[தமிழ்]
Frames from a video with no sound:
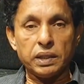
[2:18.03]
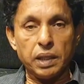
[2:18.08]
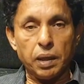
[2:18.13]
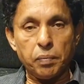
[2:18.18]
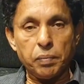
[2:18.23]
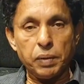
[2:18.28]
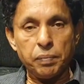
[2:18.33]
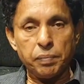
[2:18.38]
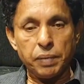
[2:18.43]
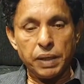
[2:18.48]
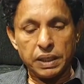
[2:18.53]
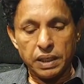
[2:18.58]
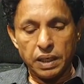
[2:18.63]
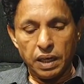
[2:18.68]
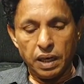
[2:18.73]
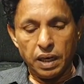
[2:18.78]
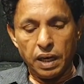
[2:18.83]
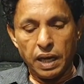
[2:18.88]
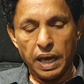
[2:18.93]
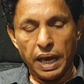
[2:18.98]
தமிழ்
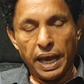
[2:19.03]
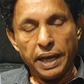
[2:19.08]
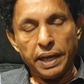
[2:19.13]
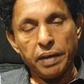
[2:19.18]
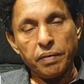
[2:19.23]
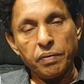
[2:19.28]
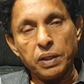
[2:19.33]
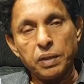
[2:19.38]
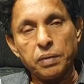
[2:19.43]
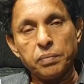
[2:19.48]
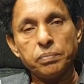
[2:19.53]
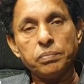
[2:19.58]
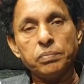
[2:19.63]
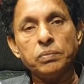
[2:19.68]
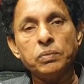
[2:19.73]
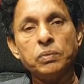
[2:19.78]
மக்கள் அனைவரும்